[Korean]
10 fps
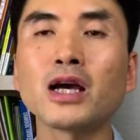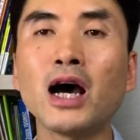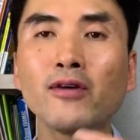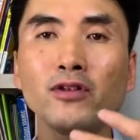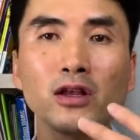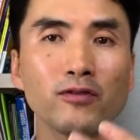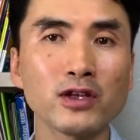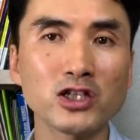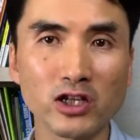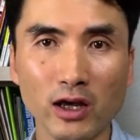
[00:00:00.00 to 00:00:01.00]
I've lived
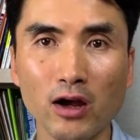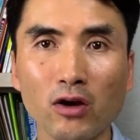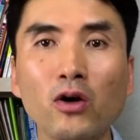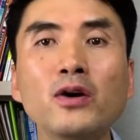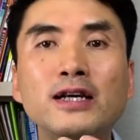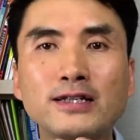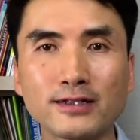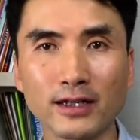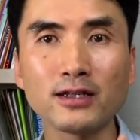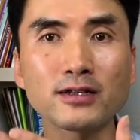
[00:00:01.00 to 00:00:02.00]
in Chicago
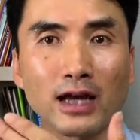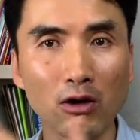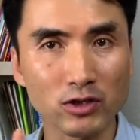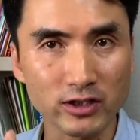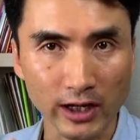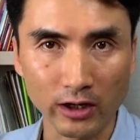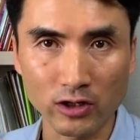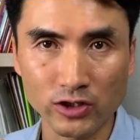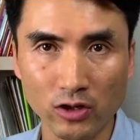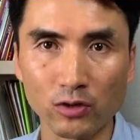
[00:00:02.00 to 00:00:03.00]
since I was 10
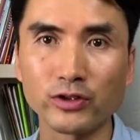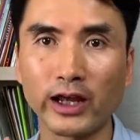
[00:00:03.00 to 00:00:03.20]
years old.